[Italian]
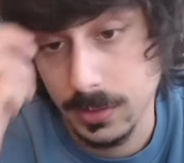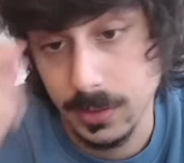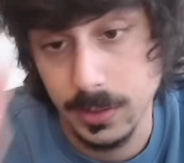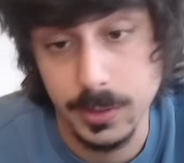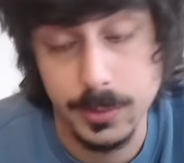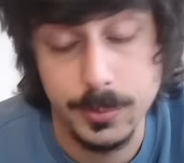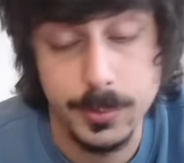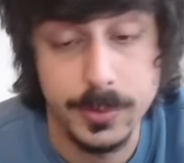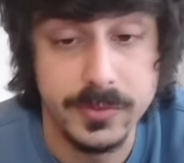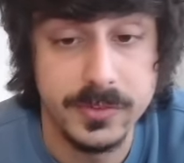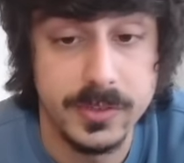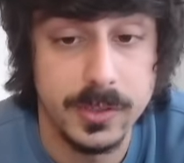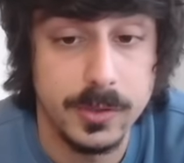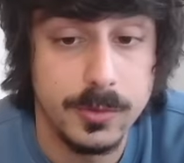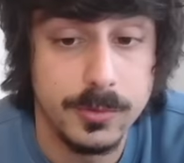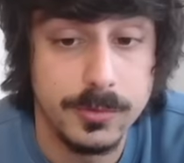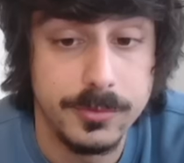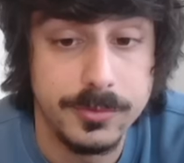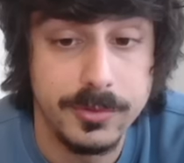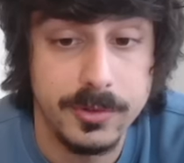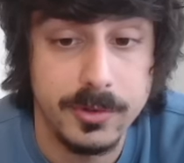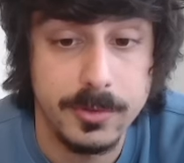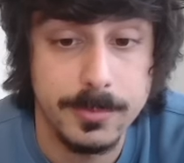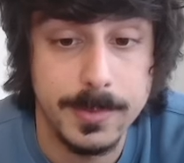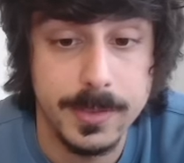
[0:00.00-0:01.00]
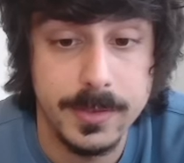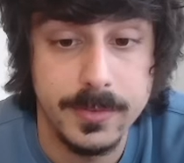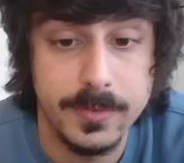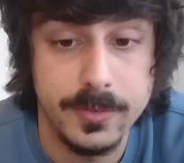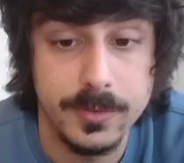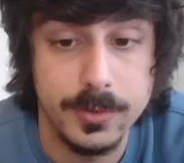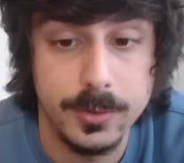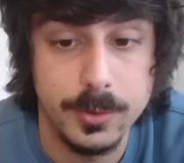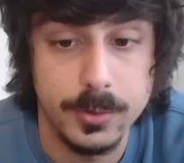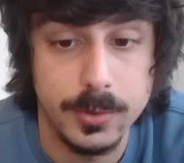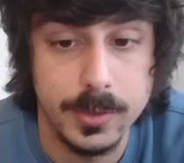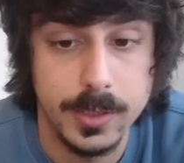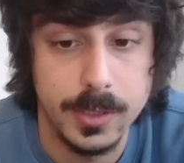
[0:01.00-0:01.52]
in questa
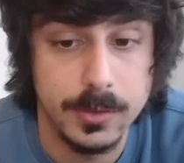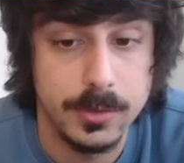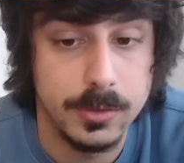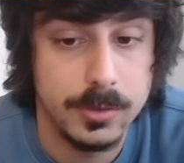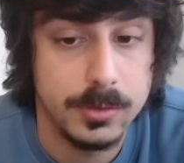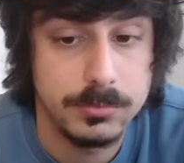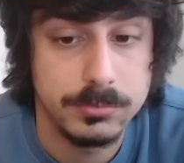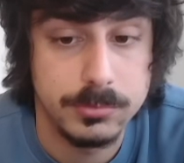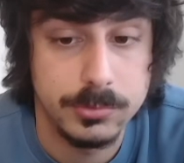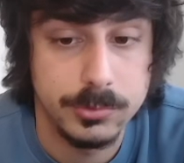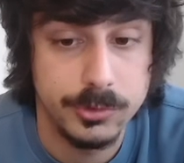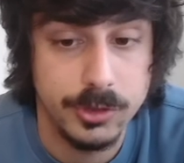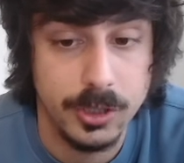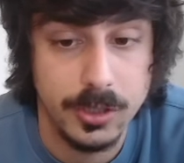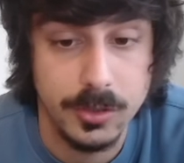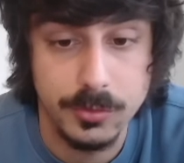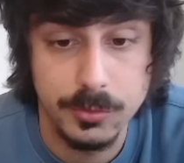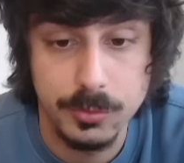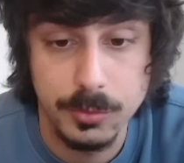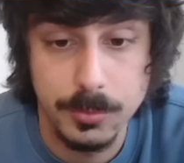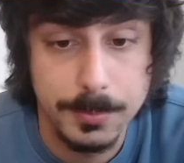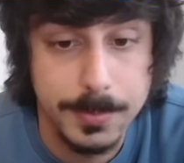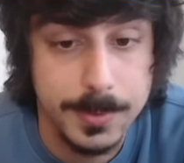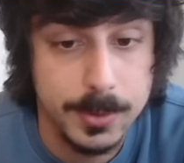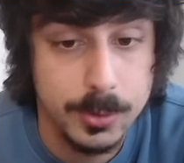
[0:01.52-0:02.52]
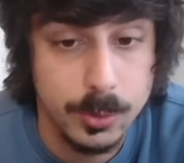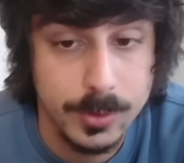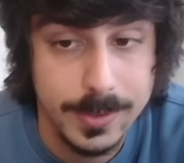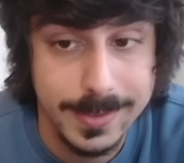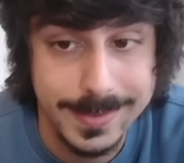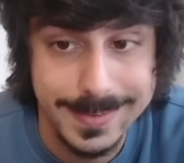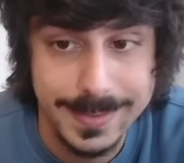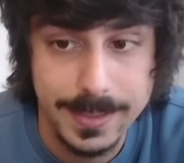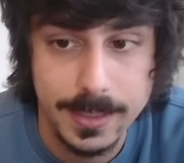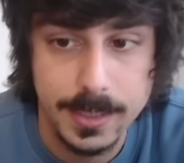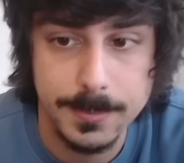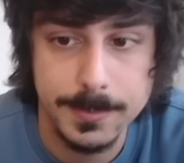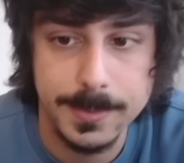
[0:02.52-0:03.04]
conformazione, no? Non c'è nessun pedone
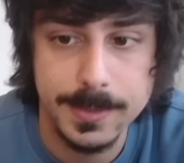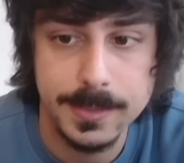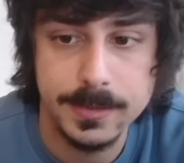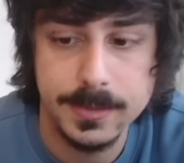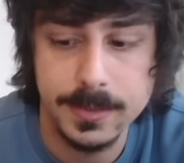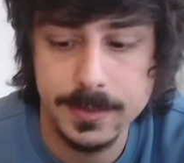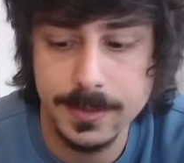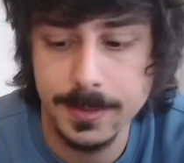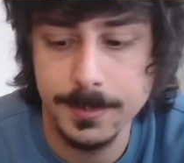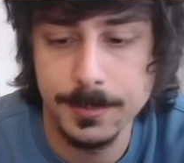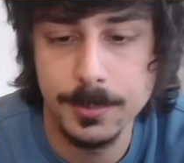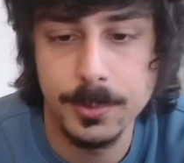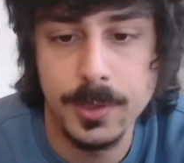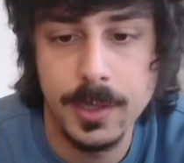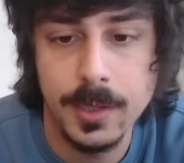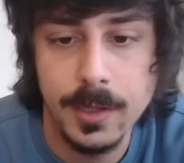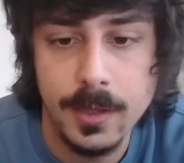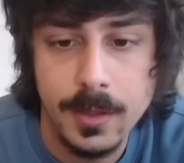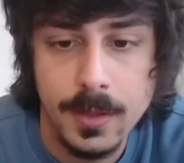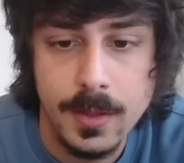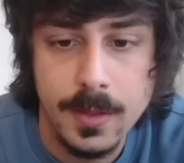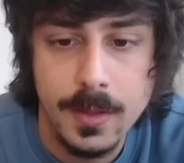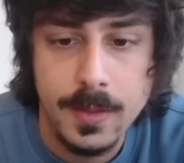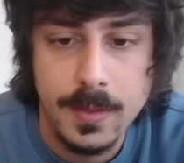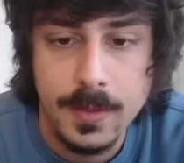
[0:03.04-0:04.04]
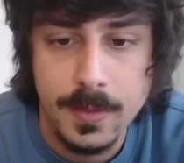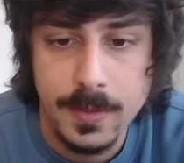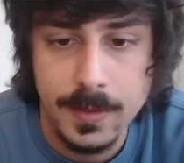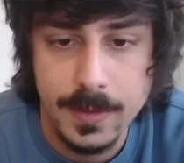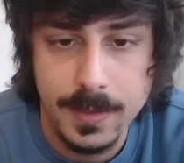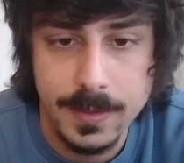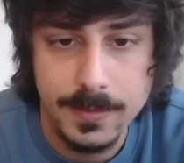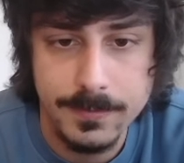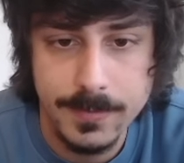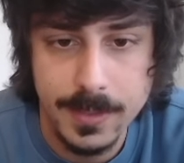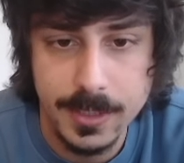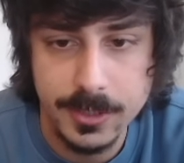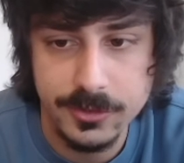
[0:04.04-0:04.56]
chiaramente debole.
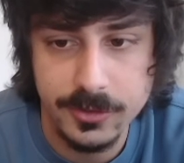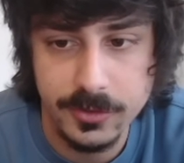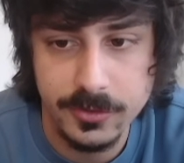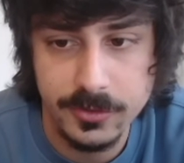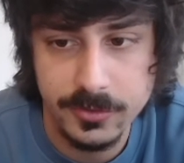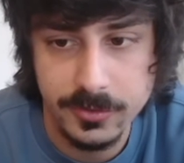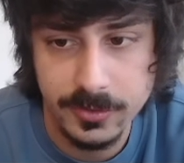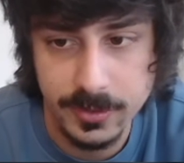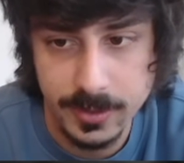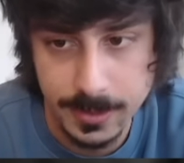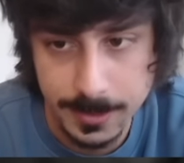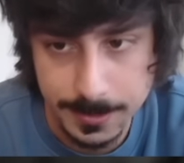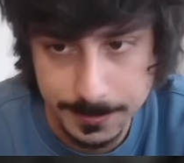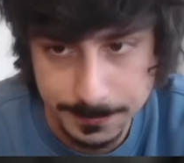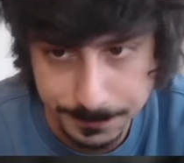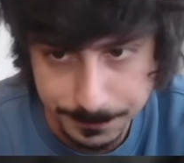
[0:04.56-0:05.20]
Invece se